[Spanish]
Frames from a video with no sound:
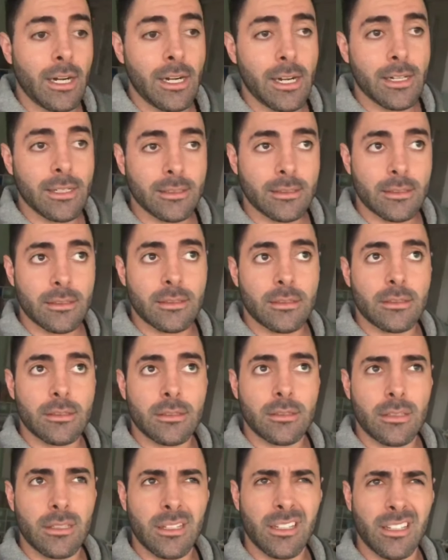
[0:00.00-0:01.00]
Eran
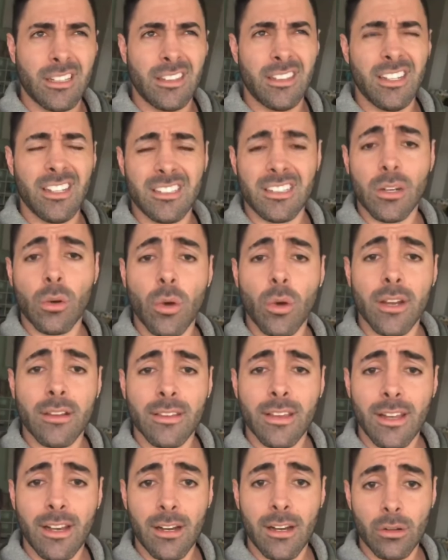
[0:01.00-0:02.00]
las 10 y
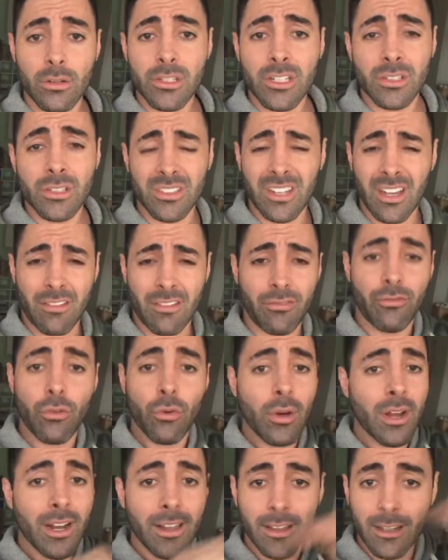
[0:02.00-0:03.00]
40 de la noche, o sea,
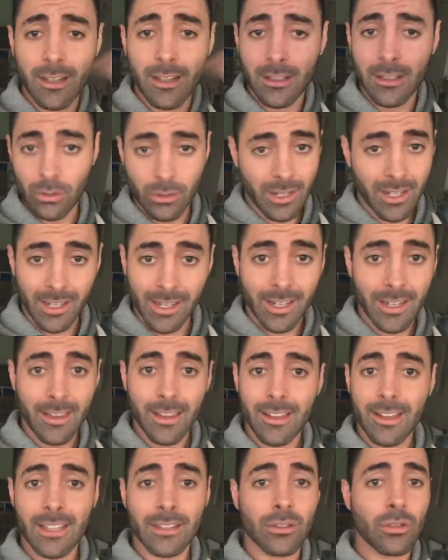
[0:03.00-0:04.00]
fuera del
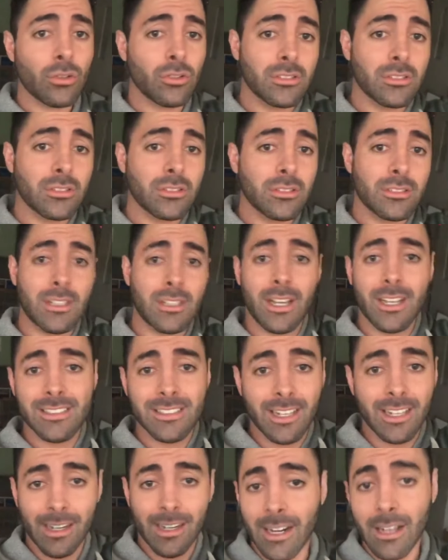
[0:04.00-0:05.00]
toque queda, ya todos están
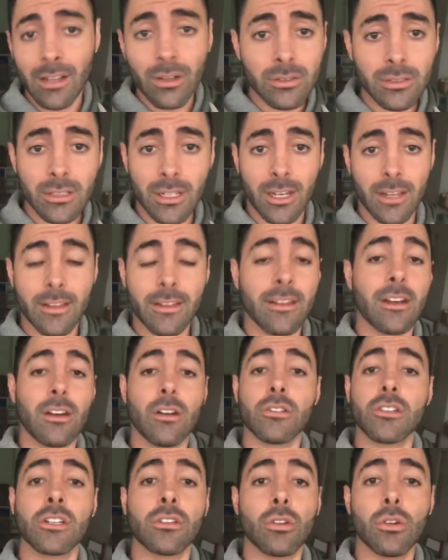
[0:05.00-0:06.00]
encerrados, a las 10
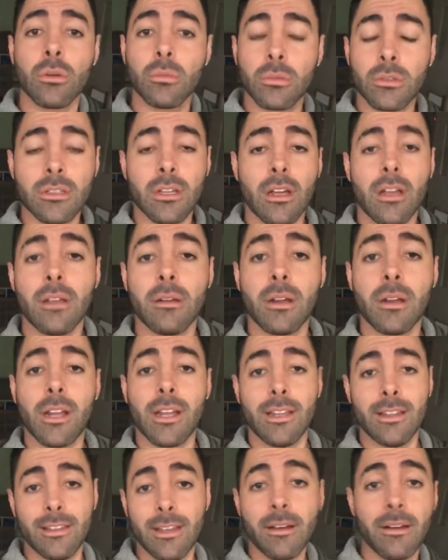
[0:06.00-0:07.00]
de la noche todo el mundo
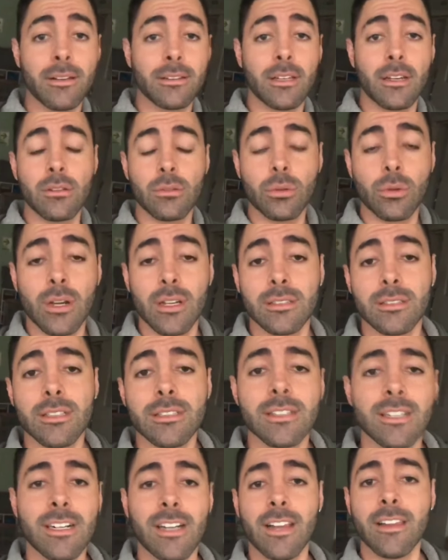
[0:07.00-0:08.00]
sabe que debe estar en sus
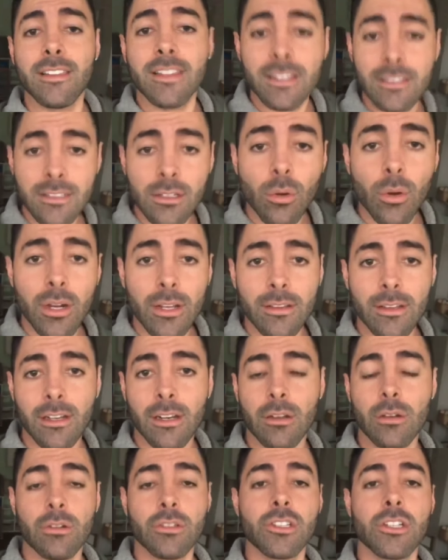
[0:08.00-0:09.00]
casas, eran las 10 y
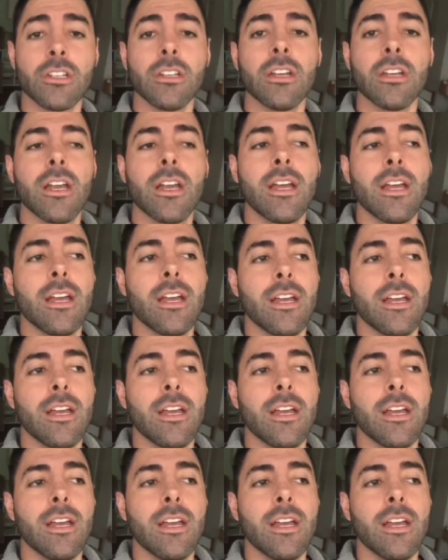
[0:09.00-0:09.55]
40 de la noche,